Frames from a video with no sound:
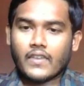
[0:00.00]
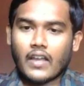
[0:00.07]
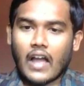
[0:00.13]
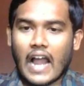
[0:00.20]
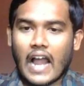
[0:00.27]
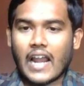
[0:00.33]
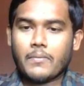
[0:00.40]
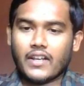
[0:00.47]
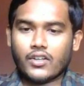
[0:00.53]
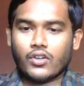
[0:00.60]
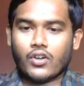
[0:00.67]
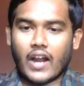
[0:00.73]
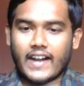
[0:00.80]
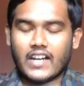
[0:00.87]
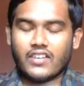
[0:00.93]
అలా మీరు
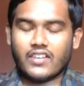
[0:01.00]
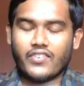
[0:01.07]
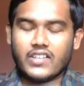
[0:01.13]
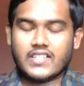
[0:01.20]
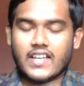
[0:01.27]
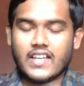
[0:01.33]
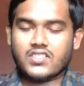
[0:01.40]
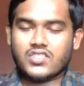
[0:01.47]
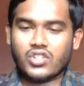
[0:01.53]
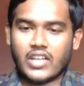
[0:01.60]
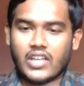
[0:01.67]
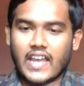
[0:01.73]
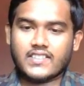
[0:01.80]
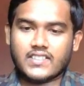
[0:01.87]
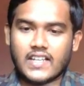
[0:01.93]
ఐడెంటిఫై చేయొచ్చు
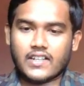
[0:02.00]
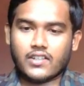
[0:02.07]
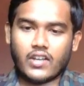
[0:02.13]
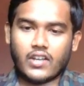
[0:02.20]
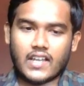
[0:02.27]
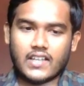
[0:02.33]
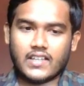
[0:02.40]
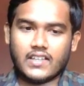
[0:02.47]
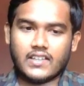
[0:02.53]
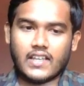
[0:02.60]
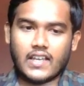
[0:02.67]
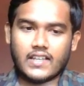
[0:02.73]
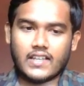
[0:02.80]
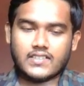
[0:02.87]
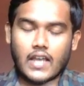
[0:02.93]
ఏది తెలుగు ఏది
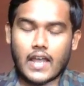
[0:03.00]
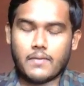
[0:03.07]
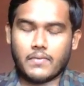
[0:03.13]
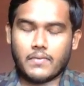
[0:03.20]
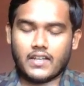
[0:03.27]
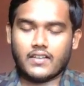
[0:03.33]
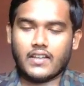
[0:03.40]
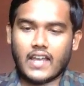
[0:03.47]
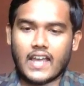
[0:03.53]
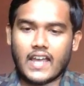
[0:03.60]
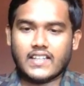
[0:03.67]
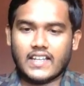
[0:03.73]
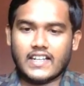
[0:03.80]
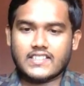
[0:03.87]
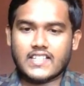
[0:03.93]
హిందీ అని ఐ మీన్
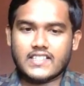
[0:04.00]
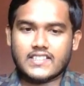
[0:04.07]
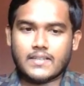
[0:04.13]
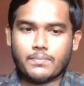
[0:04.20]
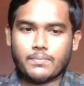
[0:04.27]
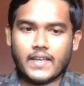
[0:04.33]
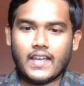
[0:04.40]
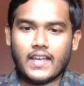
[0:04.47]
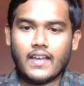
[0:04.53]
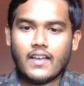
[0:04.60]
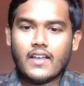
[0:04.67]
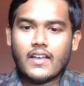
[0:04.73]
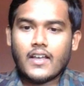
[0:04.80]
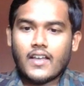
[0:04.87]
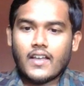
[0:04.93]
ఏది ఇంగ్లీష్ అని చెప్పి
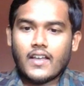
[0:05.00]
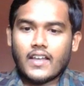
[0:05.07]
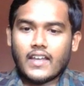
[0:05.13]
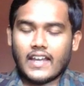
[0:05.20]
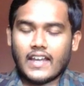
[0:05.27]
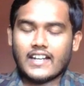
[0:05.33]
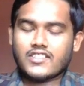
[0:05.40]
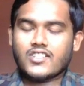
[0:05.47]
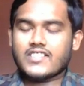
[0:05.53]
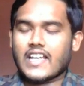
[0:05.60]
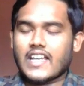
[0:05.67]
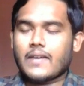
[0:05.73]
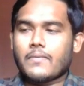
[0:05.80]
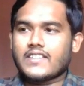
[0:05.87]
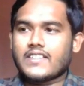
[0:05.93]
ఇంగ్లీష్లో
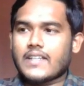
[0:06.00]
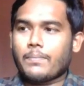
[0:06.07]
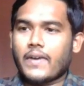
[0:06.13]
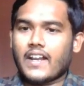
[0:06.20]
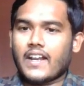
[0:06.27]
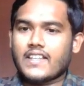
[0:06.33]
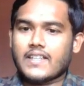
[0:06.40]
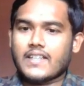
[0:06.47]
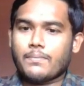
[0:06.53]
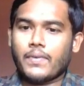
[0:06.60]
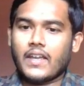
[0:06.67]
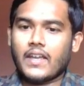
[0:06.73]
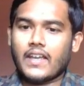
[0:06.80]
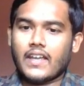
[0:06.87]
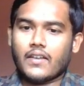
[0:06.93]
చేయమని చెప్పారని
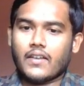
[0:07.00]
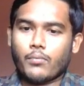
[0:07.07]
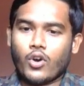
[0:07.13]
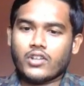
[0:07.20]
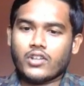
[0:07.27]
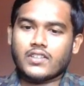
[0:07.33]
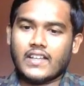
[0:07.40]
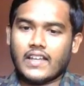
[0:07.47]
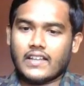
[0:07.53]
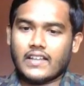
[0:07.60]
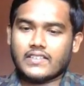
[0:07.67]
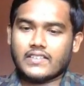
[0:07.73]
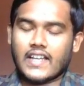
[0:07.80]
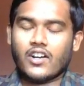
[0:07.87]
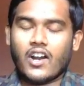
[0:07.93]
చెప్పి బోత్
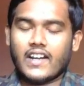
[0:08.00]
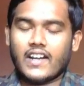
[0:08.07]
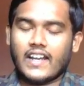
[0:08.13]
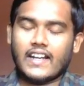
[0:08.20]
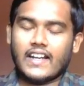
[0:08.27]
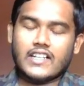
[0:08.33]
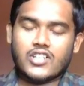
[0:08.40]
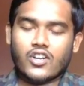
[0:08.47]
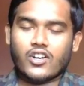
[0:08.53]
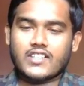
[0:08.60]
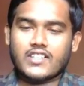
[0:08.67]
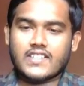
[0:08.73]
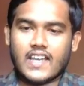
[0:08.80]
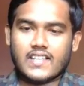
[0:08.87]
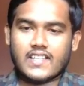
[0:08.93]
తెలుగు అండ్ ఇంగ్లీష్లో
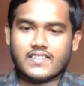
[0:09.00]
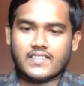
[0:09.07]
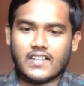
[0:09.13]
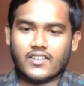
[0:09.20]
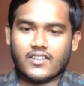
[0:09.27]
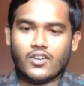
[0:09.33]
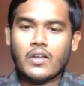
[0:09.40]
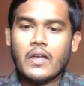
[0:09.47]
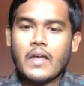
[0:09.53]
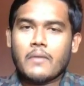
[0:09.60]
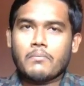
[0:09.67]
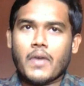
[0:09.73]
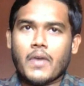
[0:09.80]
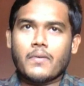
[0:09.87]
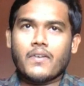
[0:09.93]
కూడా చేసేస్తున్నాను
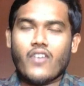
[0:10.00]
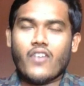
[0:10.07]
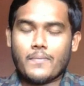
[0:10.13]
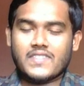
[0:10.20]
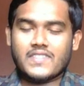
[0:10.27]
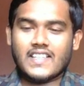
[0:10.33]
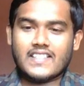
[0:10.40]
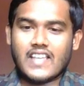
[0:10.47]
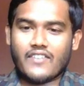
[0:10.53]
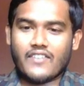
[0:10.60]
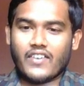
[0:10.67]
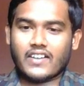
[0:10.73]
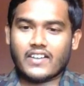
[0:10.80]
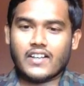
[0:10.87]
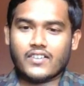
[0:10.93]
మేబీ వెబ్ సిరీస్
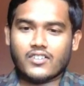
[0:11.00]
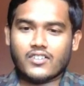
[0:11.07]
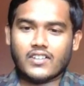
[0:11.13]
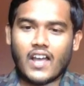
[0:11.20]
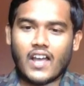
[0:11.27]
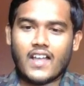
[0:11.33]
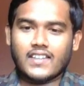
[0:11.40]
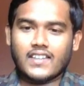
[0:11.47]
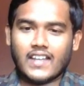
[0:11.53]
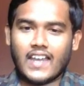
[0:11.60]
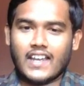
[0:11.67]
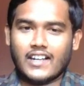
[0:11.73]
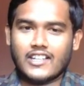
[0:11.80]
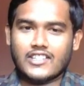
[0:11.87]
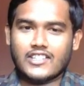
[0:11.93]
ఎఫెక్ట్ అనుకుంటా అందుకే
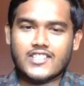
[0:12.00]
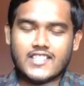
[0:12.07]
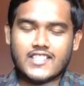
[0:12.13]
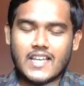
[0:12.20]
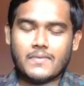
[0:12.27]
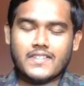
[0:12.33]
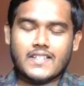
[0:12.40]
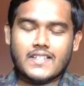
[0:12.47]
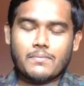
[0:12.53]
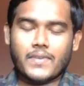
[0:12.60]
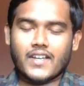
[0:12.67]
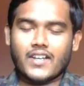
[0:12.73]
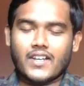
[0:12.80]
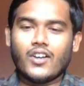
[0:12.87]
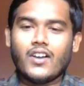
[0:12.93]
ఇంగ్లీష్లో చేయమని
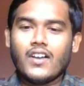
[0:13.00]
చెప్పారు